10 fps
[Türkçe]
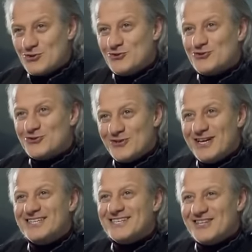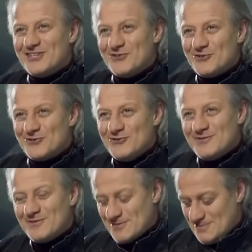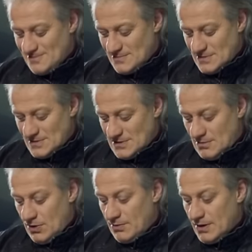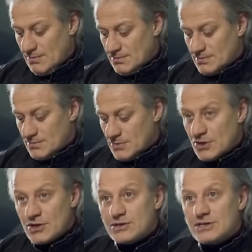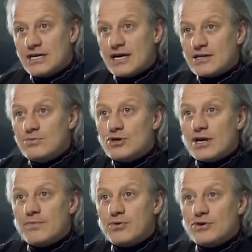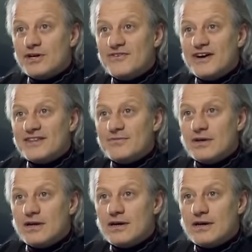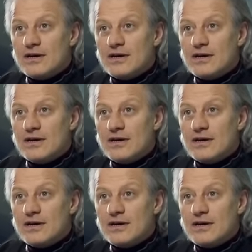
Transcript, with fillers: Çocuksun, heyecanlanıyorsun. Babam çıkardı bu kramponları verdi bana.